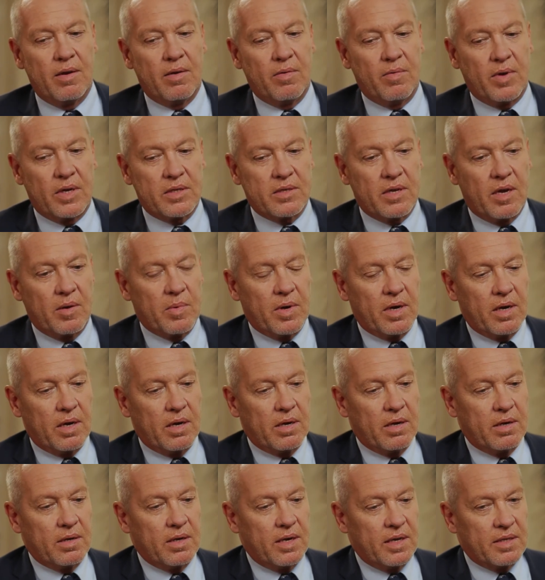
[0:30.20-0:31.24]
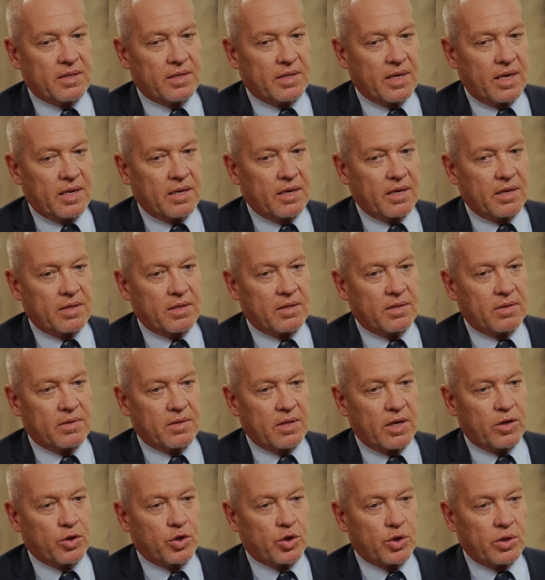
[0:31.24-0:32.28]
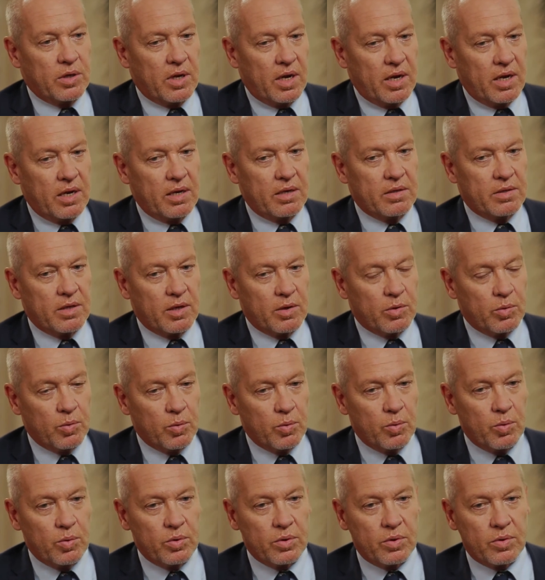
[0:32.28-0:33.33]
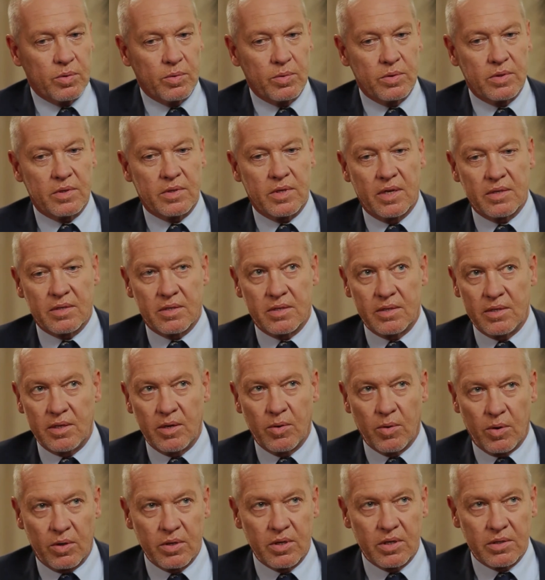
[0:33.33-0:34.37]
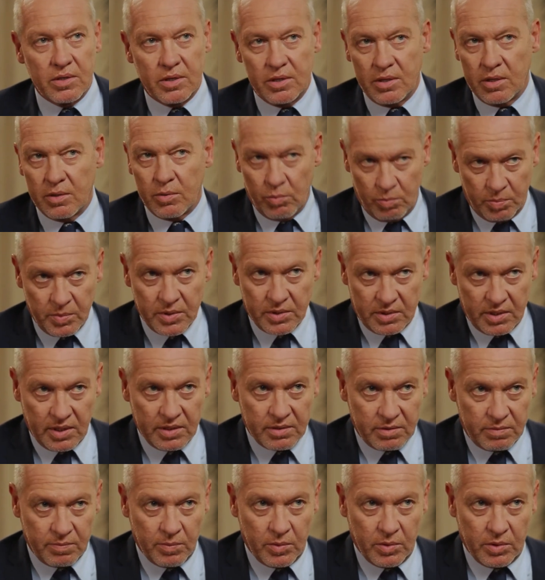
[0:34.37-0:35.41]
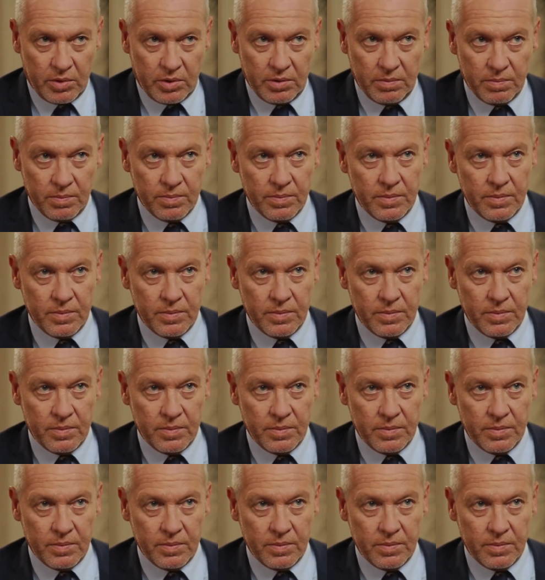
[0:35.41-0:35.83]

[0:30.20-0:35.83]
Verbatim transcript: was aber letztendlich sehr schnell, sehr gut und sehr zielorientiert umgesetzt wurde.